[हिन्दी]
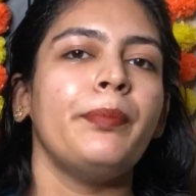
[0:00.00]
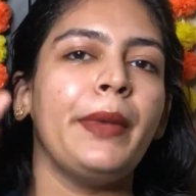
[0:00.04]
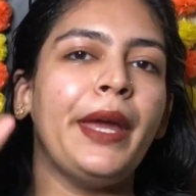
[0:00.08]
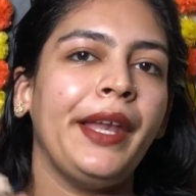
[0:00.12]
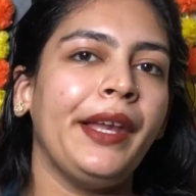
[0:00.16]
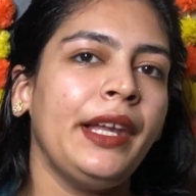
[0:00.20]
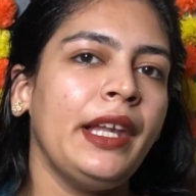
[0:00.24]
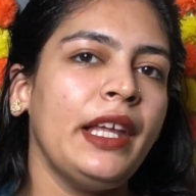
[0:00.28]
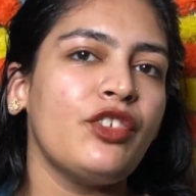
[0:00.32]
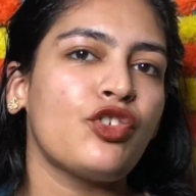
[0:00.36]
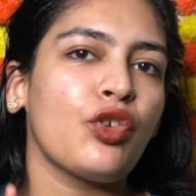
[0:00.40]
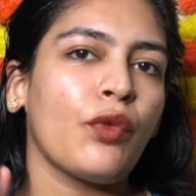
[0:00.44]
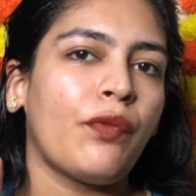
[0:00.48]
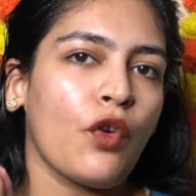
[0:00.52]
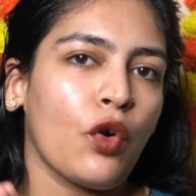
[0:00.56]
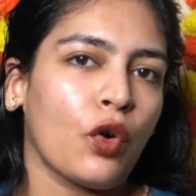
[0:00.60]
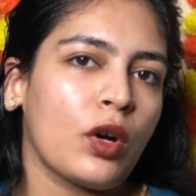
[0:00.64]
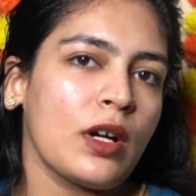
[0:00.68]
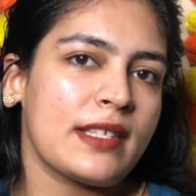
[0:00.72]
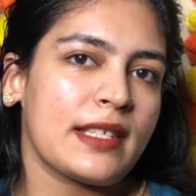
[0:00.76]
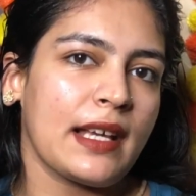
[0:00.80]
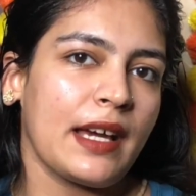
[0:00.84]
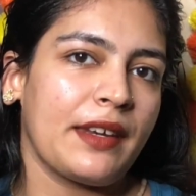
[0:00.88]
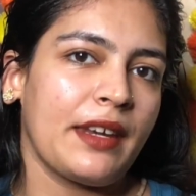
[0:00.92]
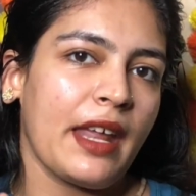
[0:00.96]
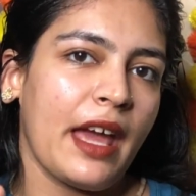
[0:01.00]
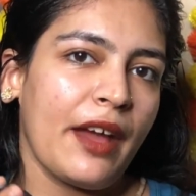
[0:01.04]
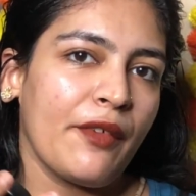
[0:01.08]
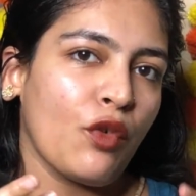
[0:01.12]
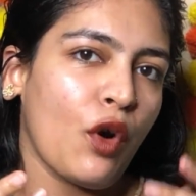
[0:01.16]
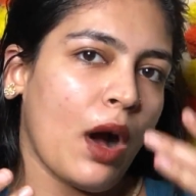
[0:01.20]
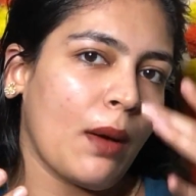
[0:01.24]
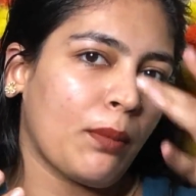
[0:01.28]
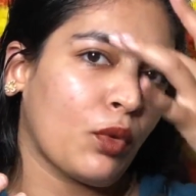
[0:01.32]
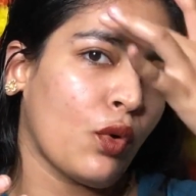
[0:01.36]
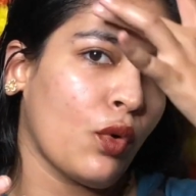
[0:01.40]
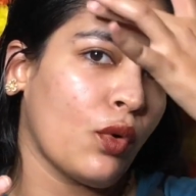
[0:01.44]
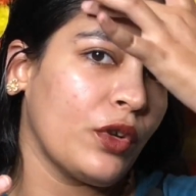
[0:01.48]
मेनली जो फोकस करना है वो
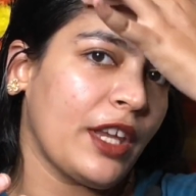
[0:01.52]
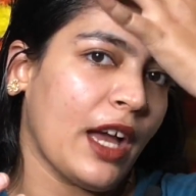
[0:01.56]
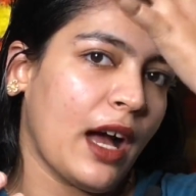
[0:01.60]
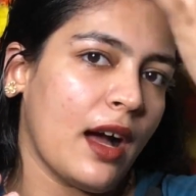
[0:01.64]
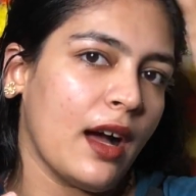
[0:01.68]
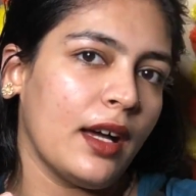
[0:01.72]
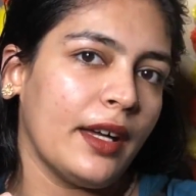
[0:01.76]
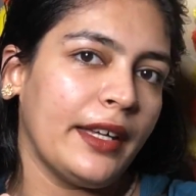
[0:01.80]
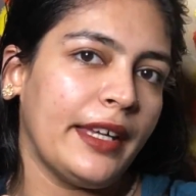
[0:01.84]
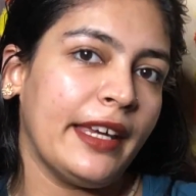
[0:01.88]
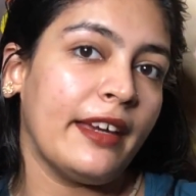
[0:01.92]
आपको यहाँ